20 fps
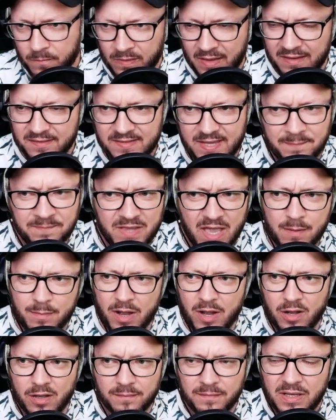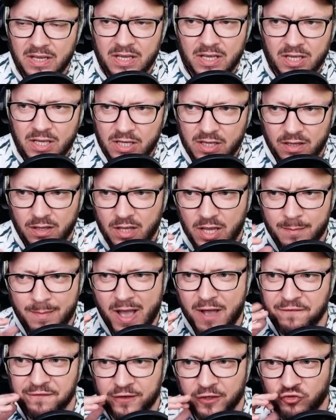Zepter immer, immer
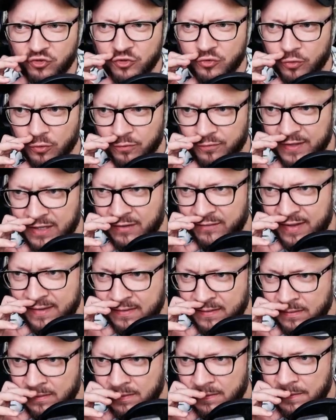erfrischend irgendwie gewesen.